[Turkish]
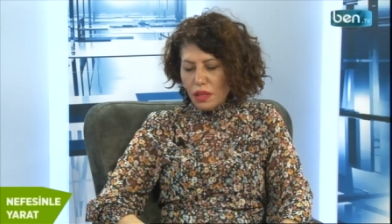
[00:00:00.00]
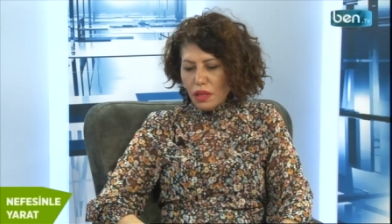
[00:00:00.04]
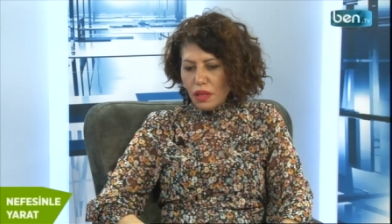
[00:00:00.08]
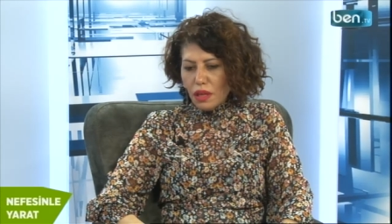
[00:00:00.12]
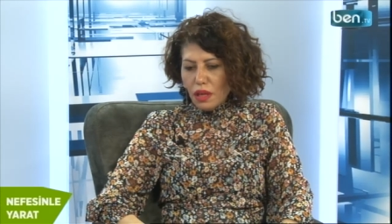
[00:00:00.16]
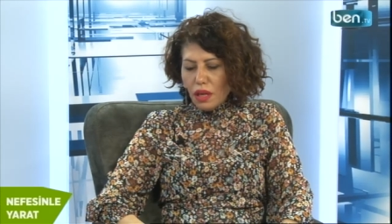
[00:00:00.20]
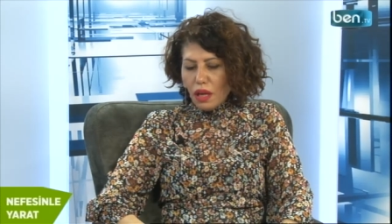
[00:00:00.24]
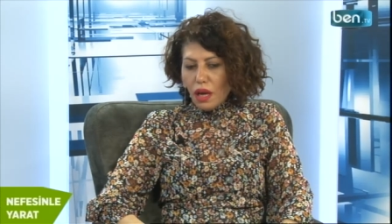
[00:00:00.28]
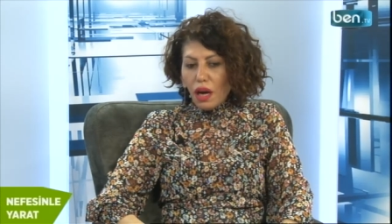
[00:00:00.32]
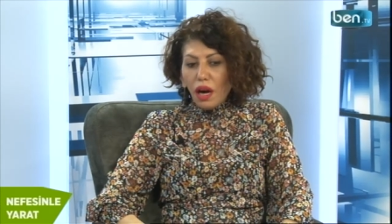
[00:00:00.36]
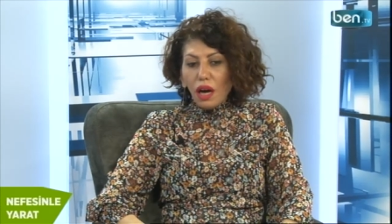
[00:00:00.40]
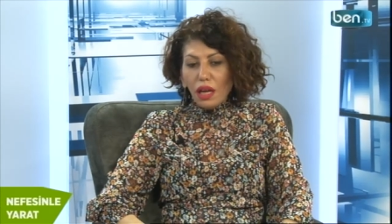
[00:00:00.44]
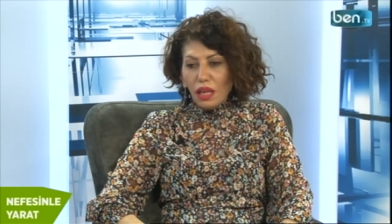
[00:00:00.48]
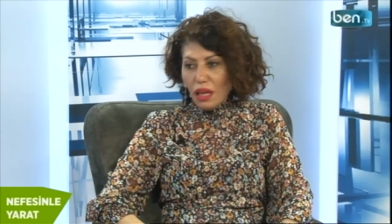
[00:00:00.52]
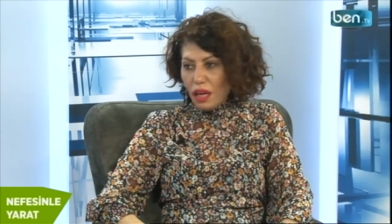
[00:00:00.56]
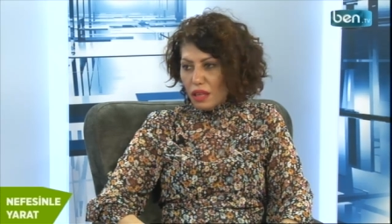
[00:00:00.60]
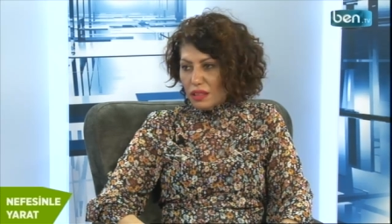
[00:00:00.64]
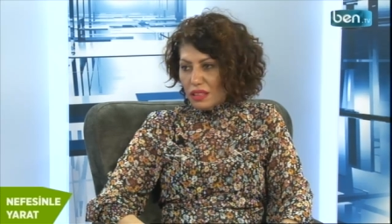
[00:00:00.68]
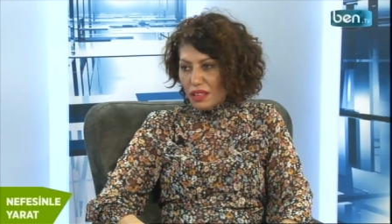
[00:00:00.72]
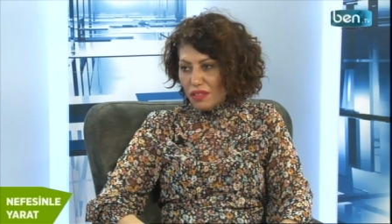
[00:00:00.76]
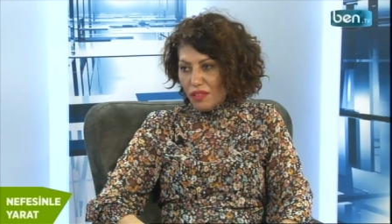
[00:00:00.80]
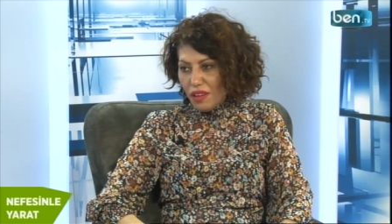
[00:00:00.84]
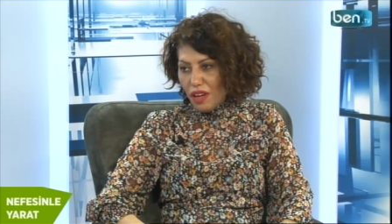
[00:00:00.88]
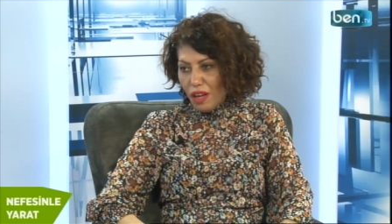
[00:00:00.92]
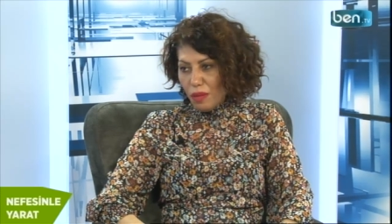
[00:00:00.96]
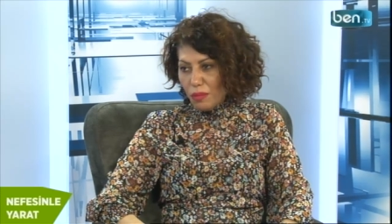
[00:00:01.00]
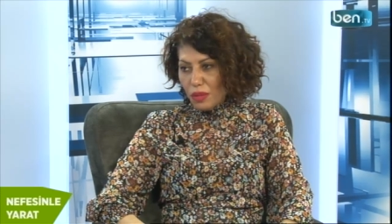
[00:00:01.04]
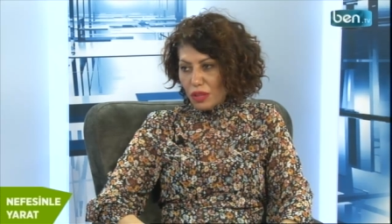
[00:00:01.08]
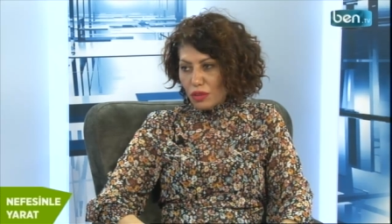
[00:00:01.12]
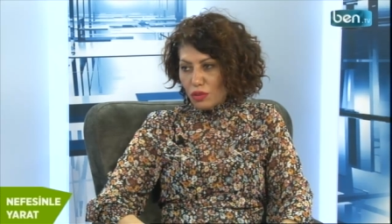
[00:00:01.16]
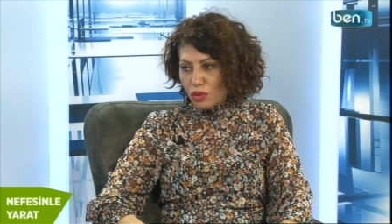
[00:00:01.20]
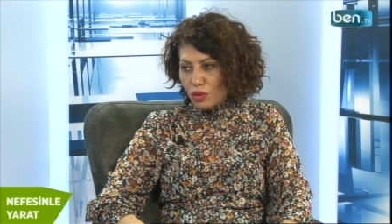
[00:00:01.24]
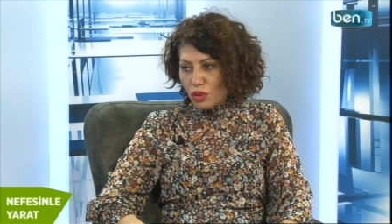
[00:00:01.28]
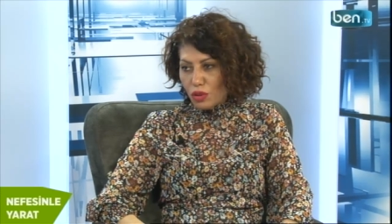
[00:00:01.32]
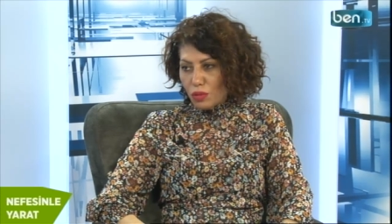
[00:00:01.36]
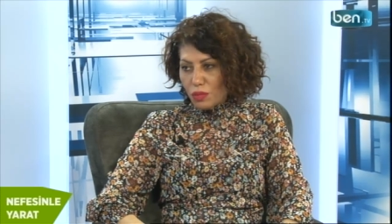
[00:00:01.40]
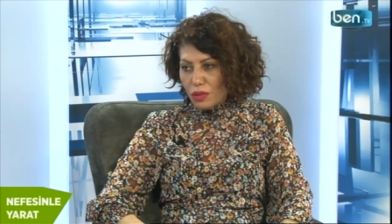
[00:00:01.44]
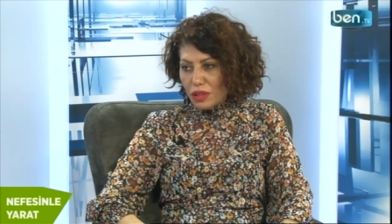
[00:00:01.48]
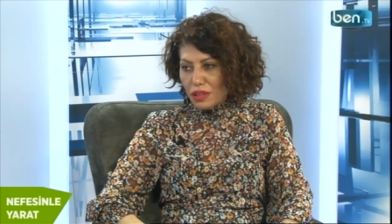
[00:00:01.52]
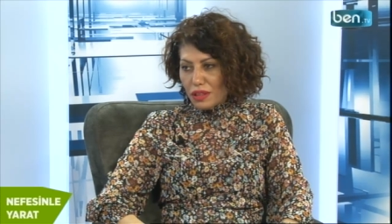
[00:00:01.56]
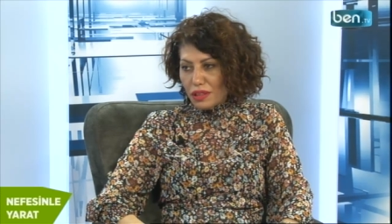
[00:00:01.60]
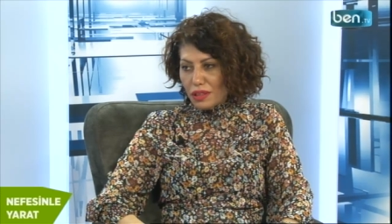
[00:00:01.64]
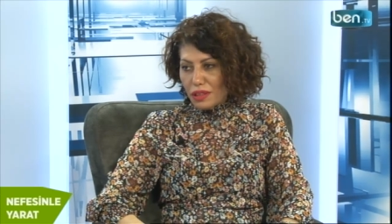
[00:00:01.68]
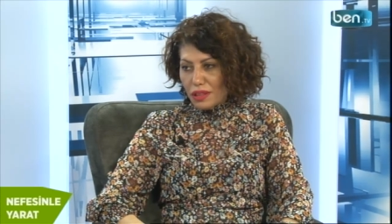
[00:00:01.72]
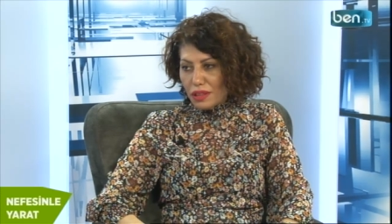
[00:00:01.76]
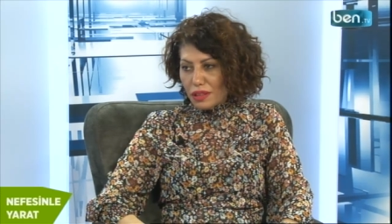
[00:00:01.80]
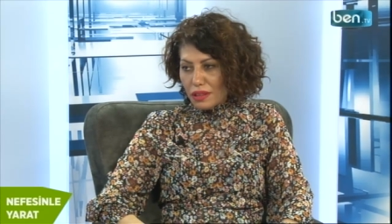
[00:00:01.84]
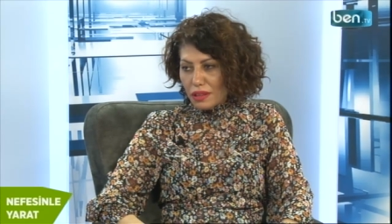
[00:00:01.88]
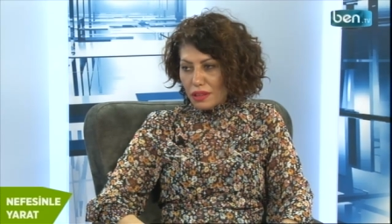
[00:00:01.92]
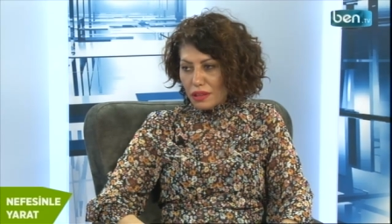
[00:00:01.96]
Hala devam ediyorum
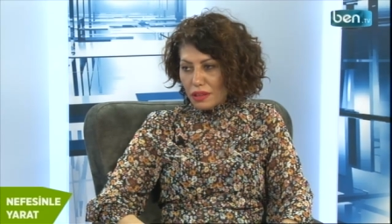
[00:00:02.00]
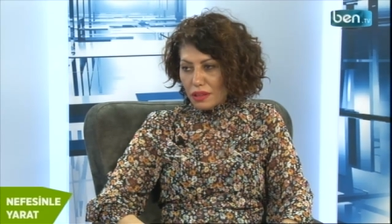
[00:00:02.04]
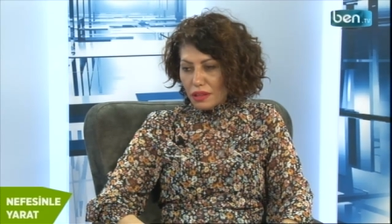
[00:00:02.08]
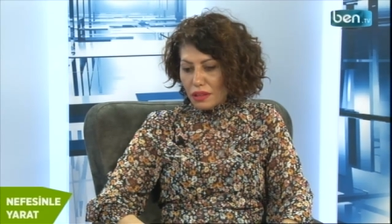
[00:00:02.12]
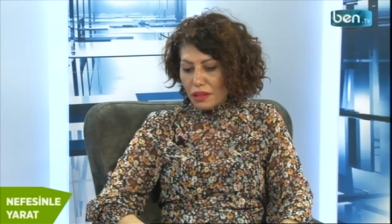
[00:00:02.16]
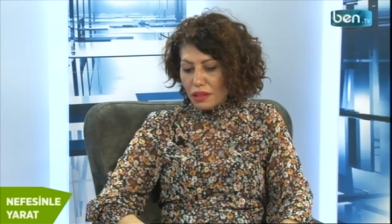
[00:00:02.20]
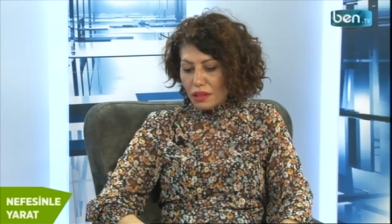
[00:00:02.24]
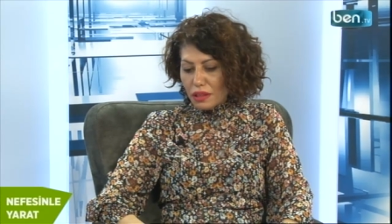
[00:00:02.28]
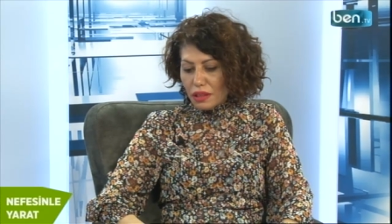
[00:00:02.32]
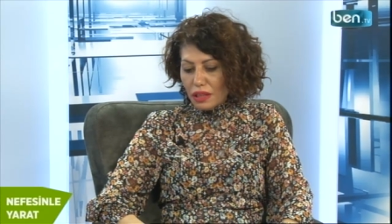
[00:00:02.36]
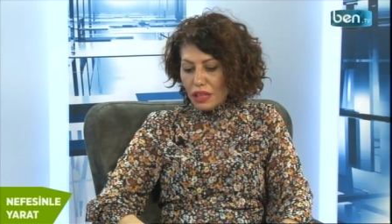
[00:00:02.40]
hani e,